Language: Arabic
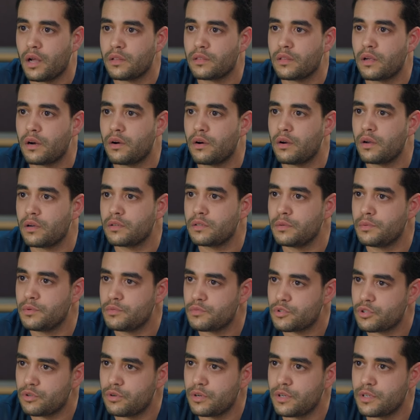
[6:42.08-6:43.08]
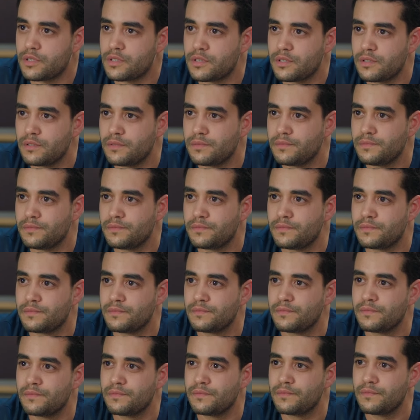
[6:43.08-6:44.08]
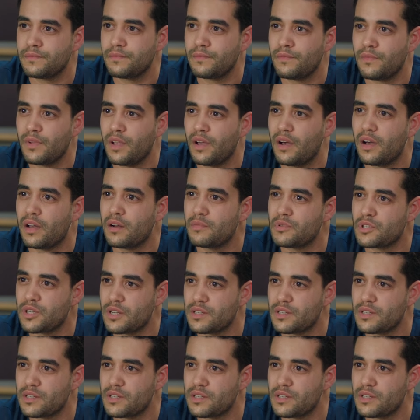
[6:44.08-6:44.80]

حتى لو علاقتي بيه مش كويسه انا